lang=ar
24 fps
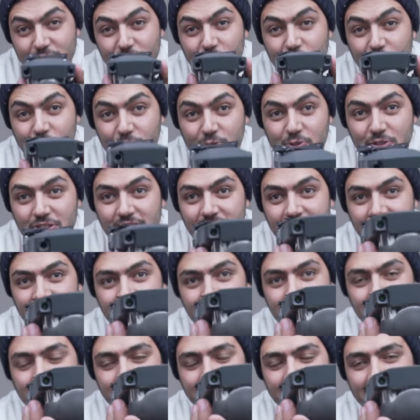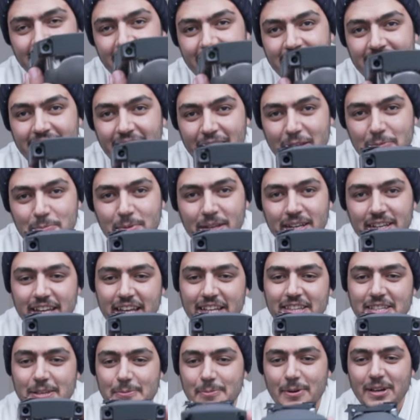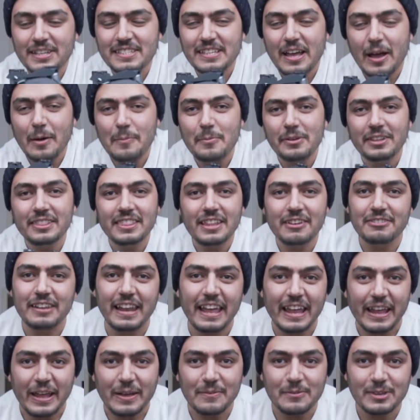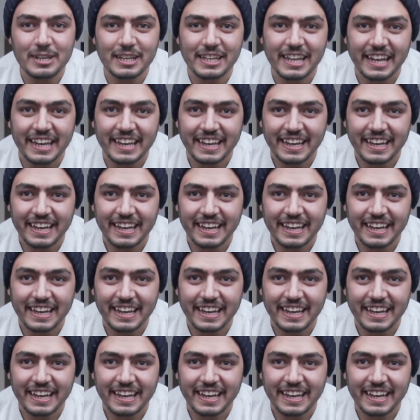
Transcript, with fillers: درون اللي دايما هتبقى صاحبتنا في الايام اللي